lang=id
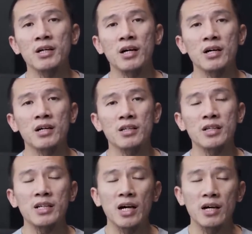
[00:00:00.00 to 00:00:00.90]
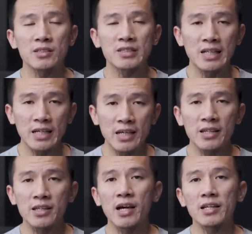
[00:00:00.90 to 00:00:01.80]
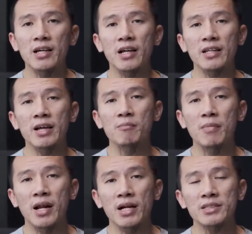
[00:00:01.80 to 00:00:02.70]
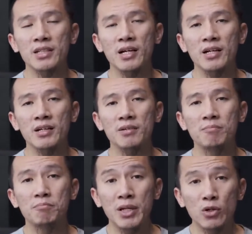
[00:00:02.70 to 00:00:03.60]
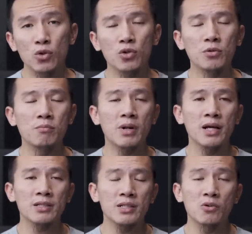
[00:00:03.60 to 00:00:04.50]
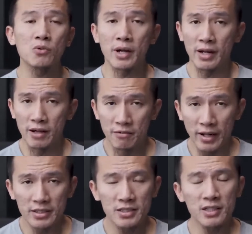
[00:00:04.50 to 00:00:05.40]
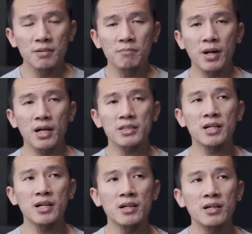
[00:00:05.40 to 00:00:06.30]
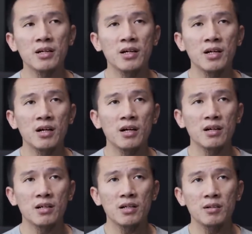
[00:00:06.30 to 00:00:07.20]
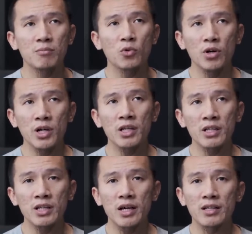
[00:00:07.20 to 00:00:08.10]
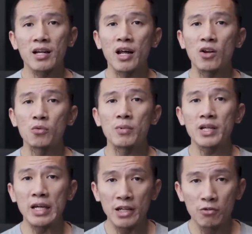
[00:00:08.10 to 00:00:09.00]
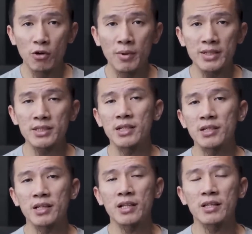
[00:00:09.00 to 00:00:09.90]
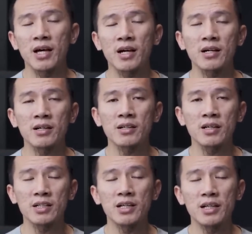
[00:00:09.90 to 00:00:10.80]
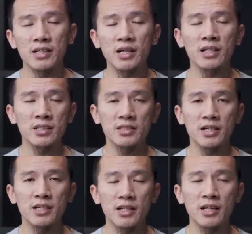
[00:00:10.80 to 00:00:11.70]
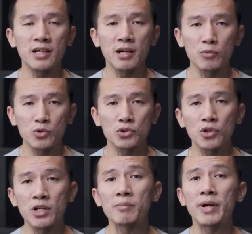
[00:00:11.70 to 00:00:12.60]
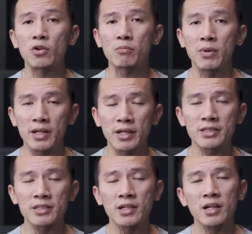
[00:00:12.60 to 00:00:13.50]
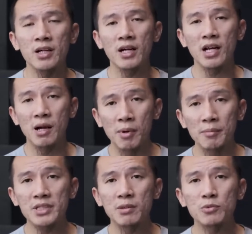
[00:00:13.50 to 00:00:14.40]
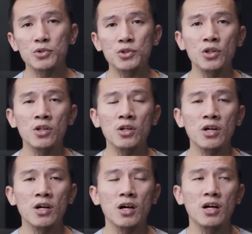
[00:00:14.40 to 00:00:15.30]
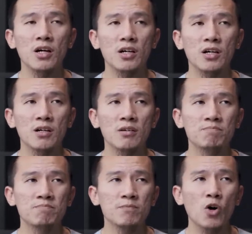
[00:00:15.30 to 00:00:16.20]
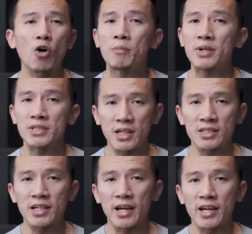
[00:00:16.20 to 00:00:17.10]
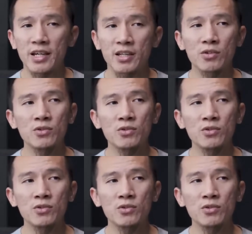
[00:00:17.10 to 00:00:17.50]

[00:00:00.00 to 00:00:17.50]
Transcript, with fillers: uh, tidak sedikit di antara kita yang merasa bingung, merasa kurang referensi, merasa uh, mungkin tidak terlalu banyak informasi tentang kejadian-kejadian yang muncul di Baitul Maqdis. Kenapa bisa muncul? Uh, kok bisa sih kayak gitu